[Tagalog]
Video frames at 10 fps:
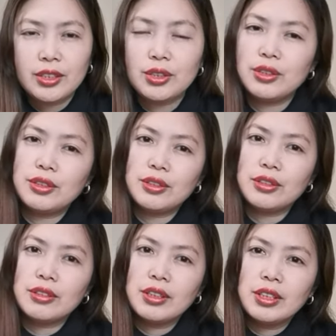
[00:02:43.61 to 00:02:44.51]
So,
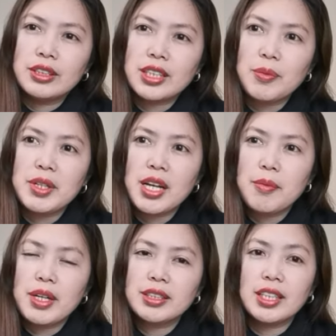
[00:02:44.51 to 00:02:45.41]
sabi
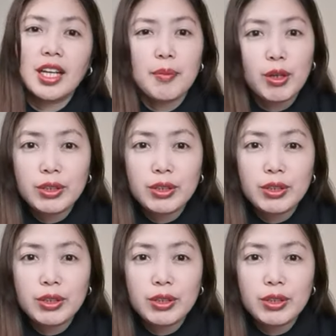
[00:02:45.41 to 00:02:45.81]
namin, sige,